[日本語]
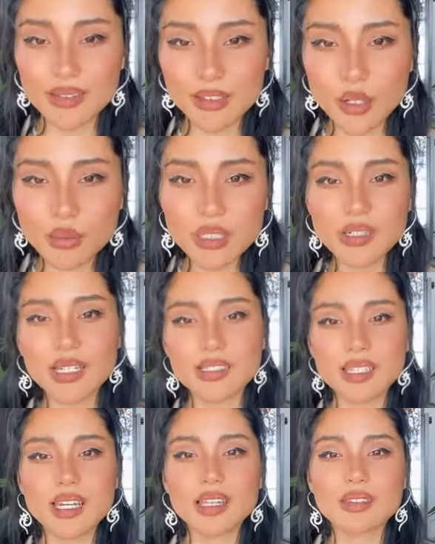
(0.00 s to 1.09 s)
呼ぶのが好
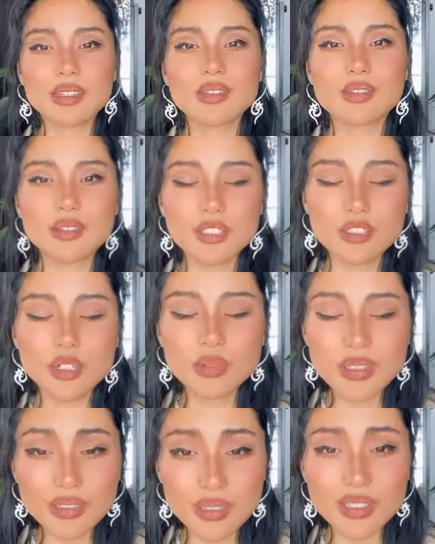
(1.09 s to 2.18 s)
きかっていうと呼ぶ
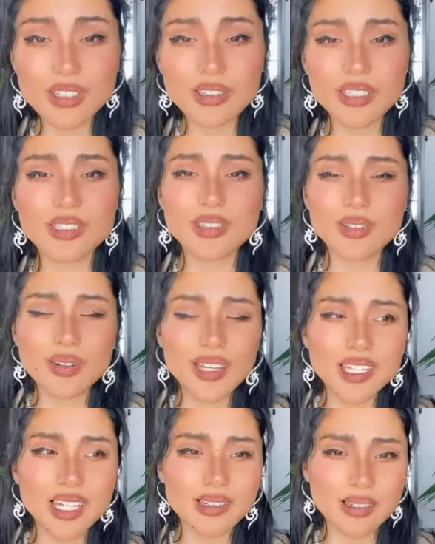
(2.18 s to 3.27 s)
ことによってすごい
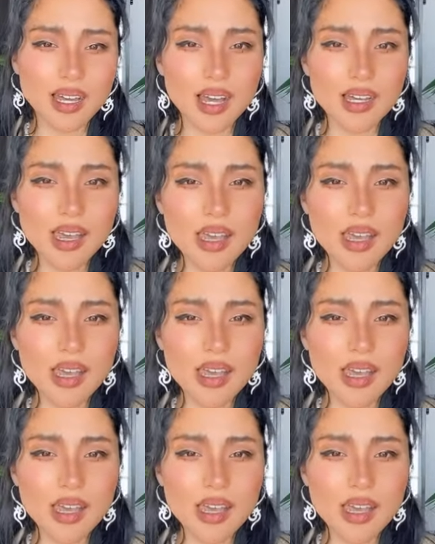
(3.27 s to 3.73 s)
なんか